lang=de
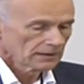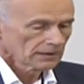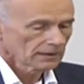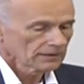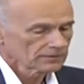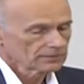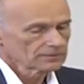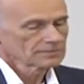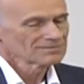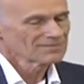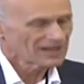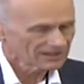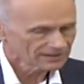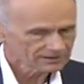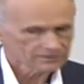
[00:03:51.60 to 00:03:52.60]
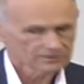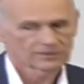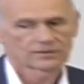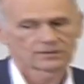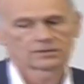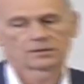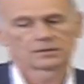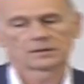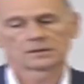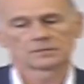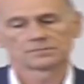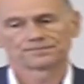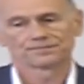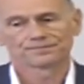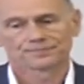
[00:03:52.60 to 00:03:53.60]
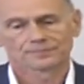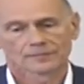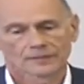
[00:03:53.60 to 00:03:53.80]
Also Marx, ähm,